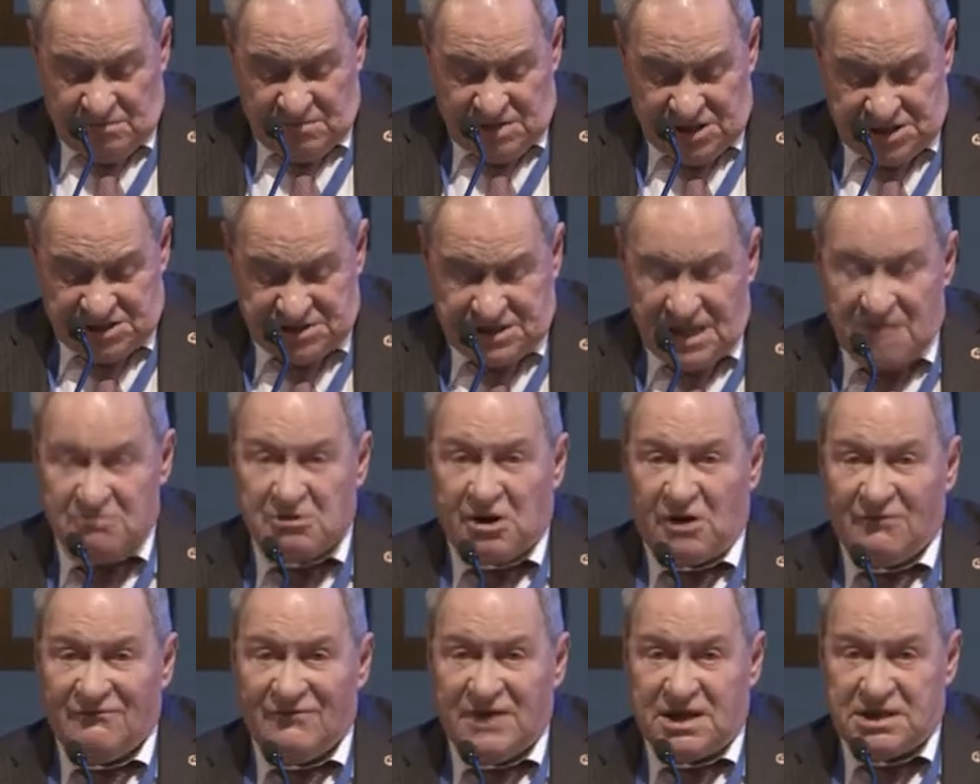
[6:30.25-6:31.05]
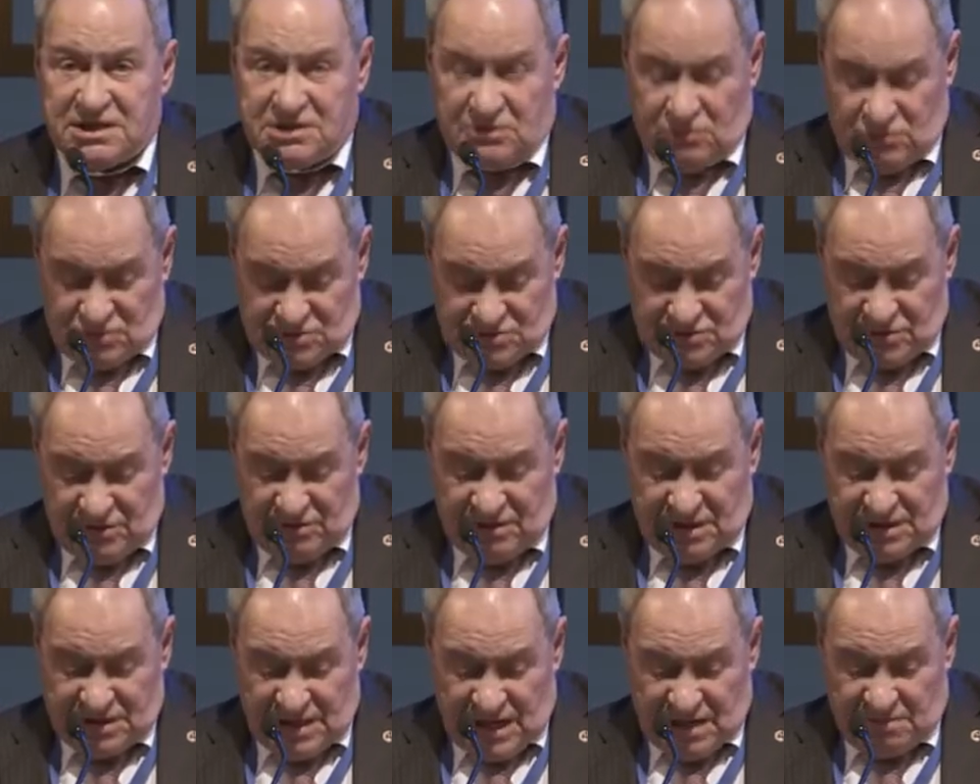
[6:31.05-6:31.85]
Мы считаем, что в этих
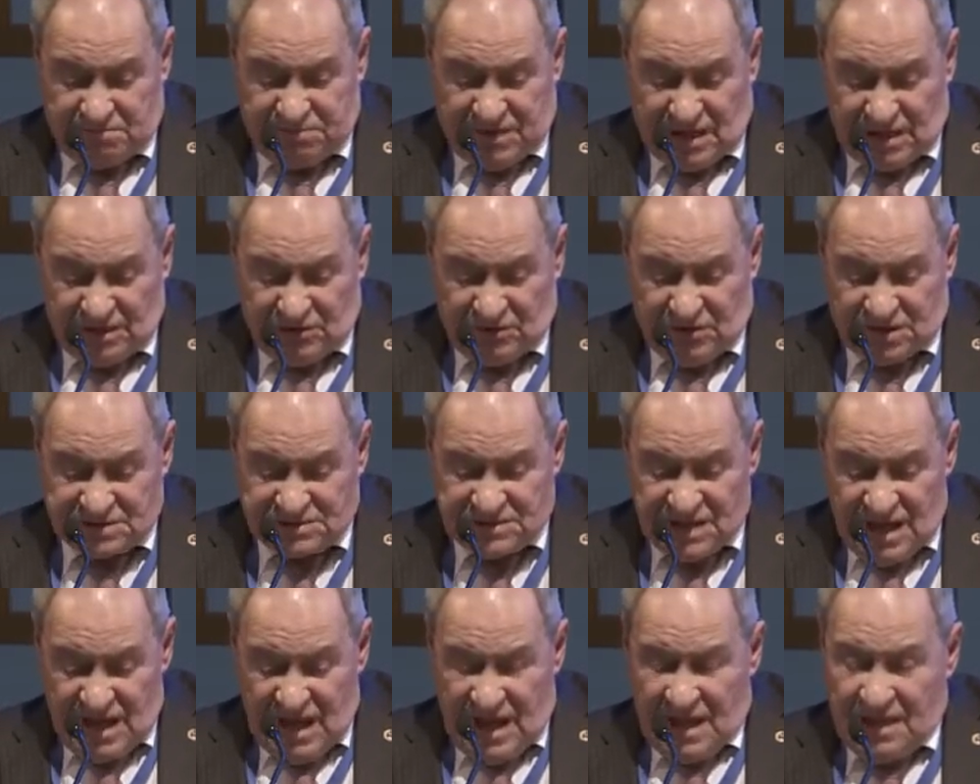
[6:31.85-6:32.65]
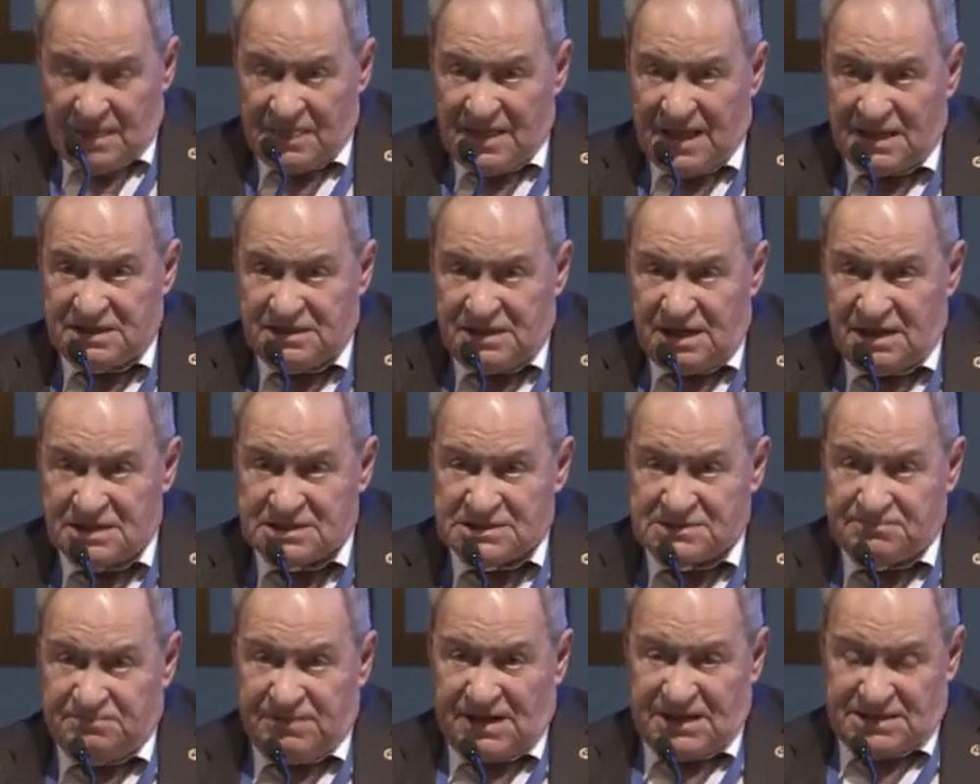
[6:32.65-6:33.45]
условиях наш прогноз на
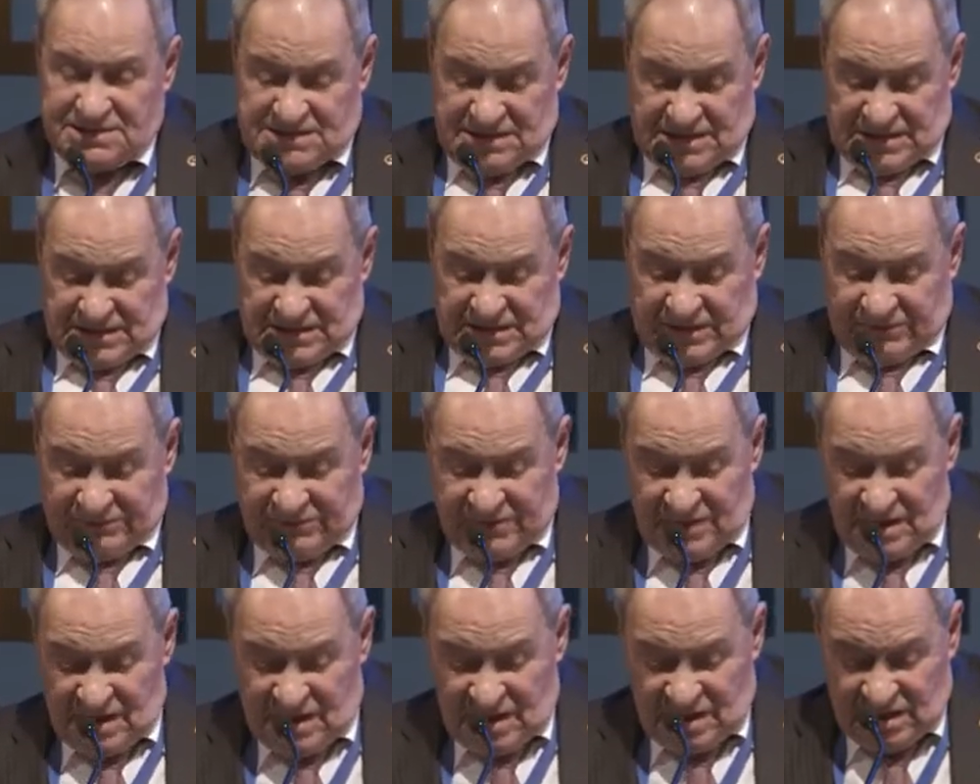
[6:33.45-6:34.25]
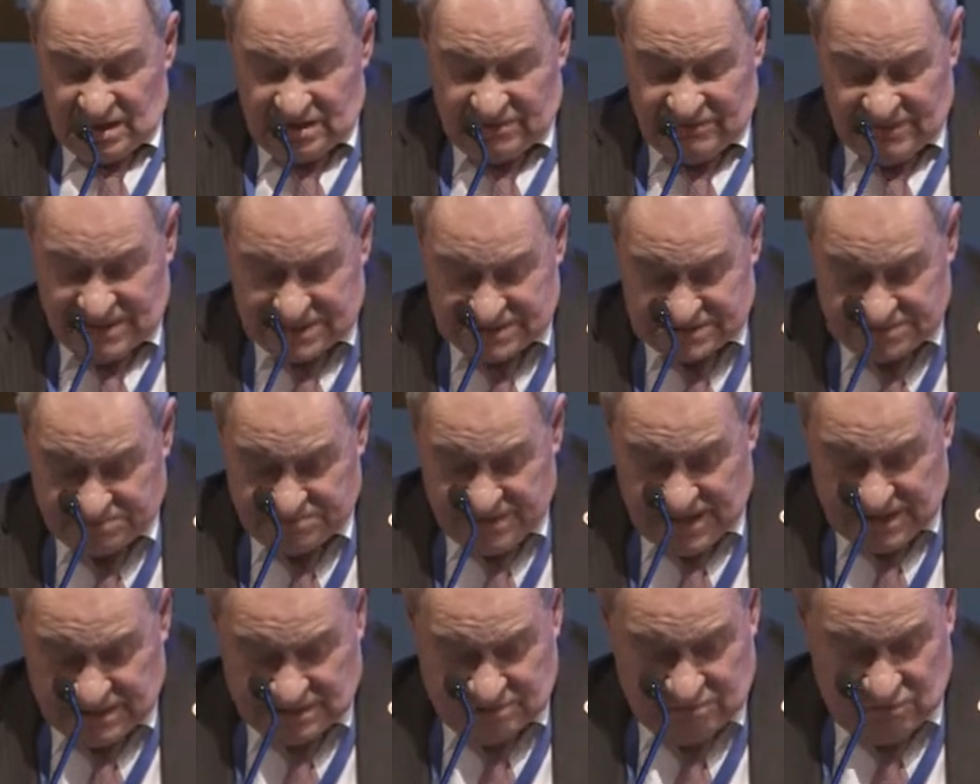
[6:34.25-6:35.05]
30% к
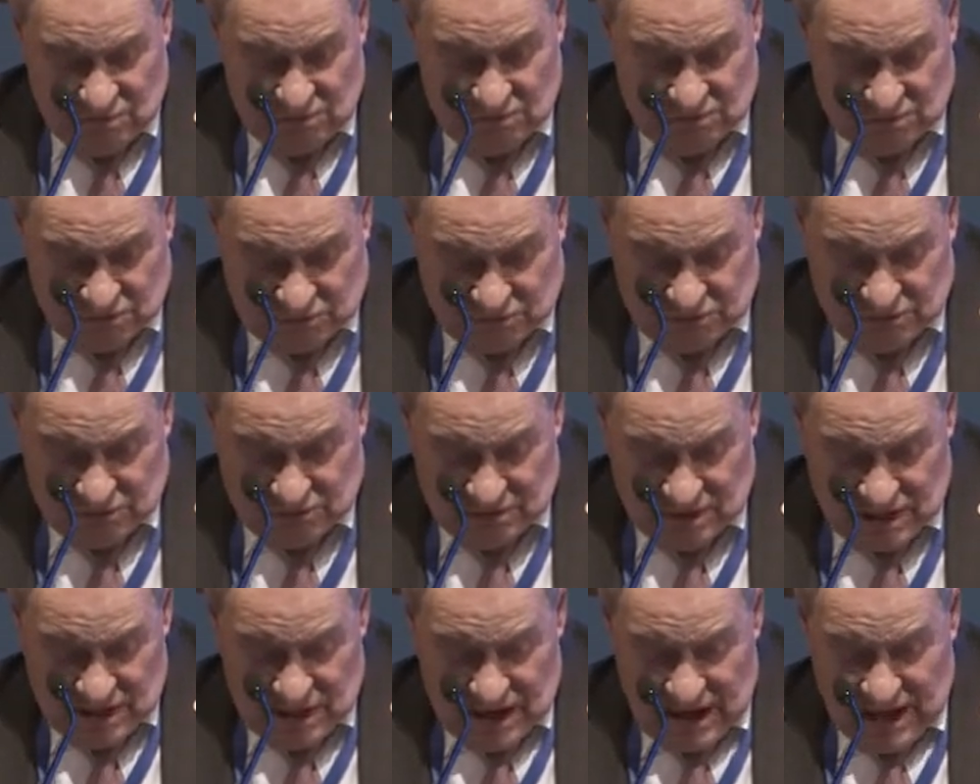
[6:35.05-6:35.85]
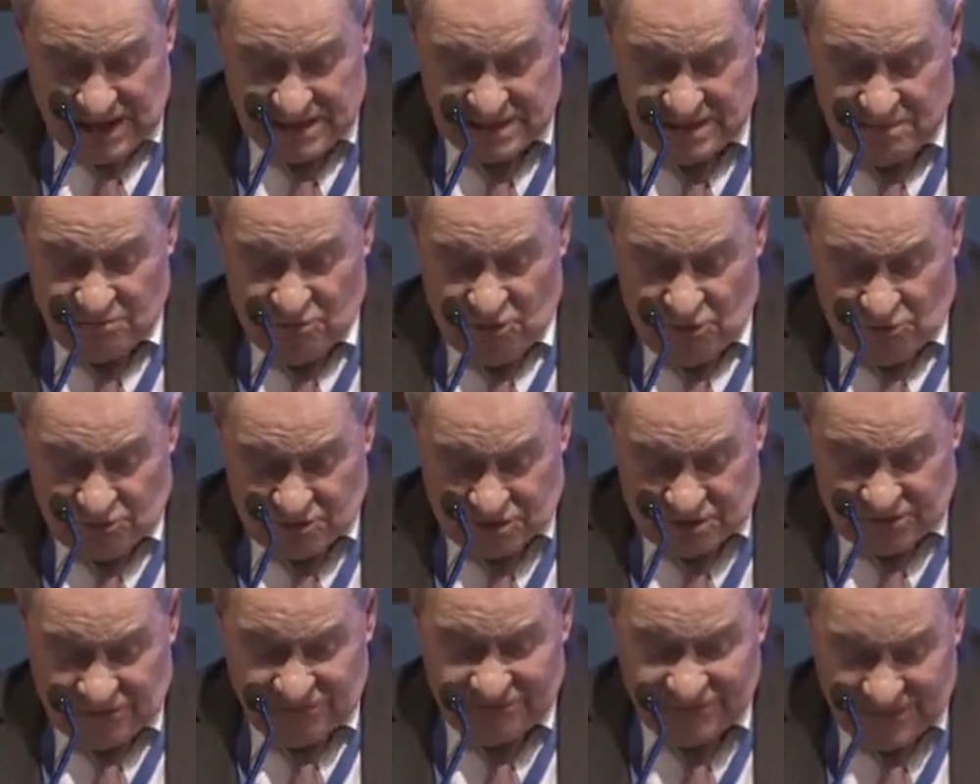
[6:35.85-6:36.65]
2025 году они
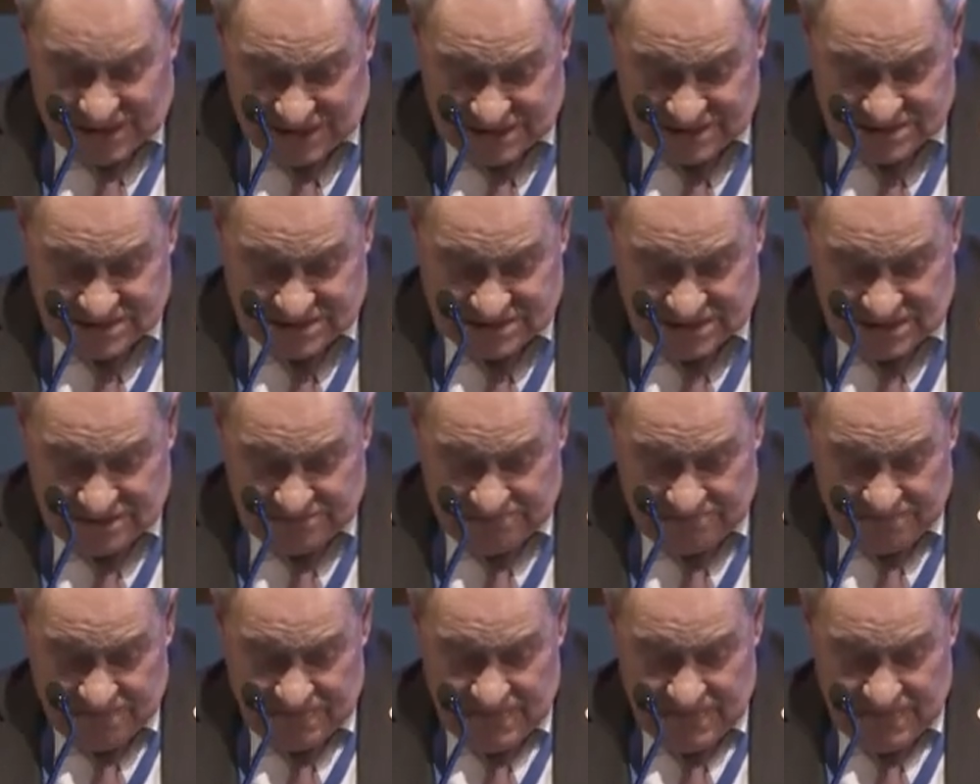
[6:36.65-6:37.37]
могут вырасти.